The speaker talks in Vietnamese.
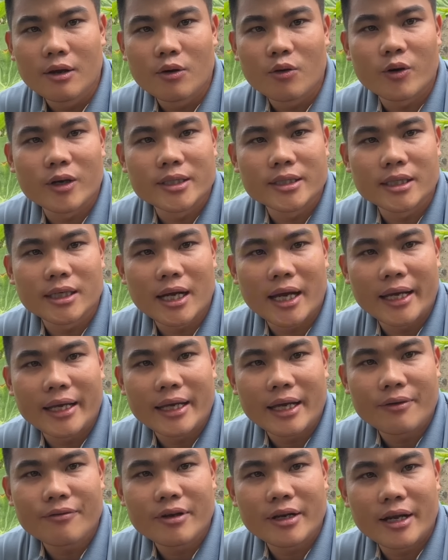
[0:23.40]
quay trở lại
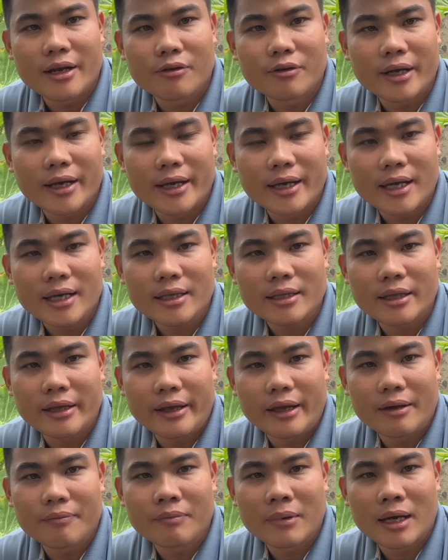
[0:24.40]
cái video này á, thì
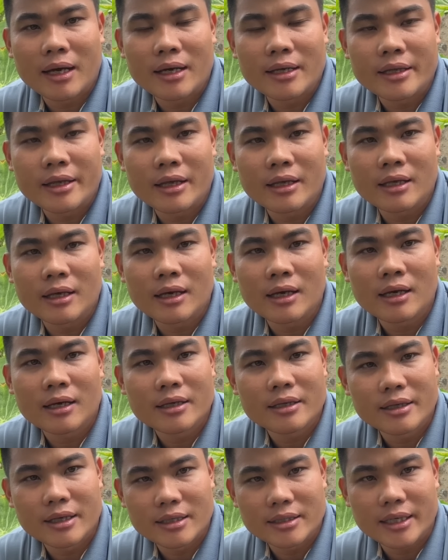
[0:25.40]
em à, chia
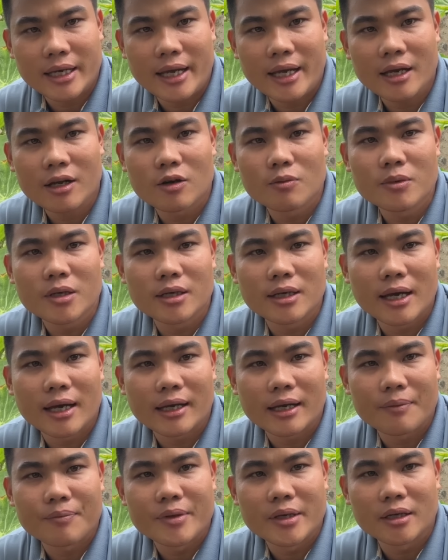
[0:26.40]
chia sẻ cũng như là
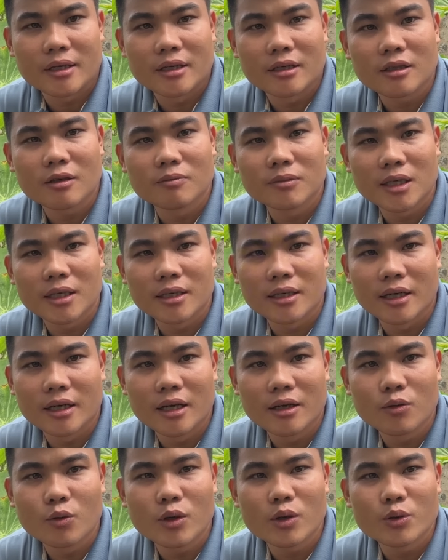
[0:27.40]
cập nhật những thông tin gửi
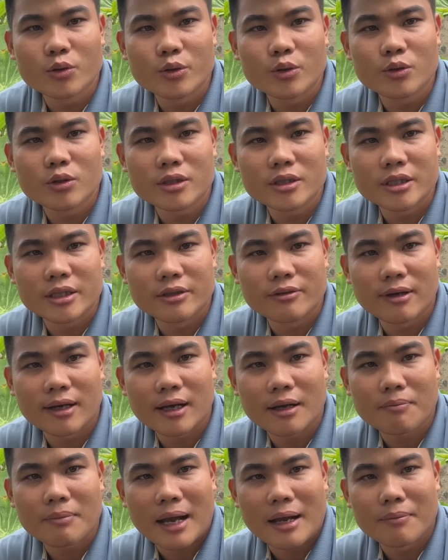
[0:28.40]
đến quý cô chú anh chị và
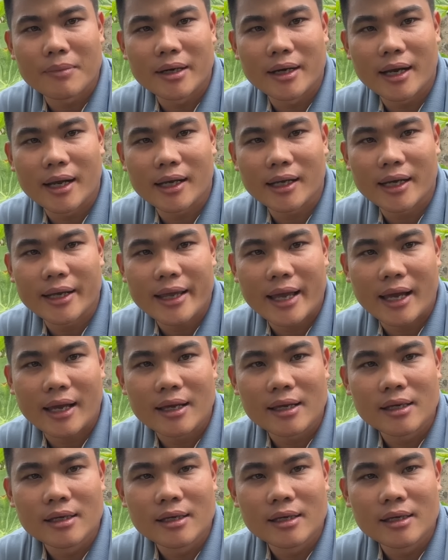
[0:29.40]
các bạn mình ha cả nhà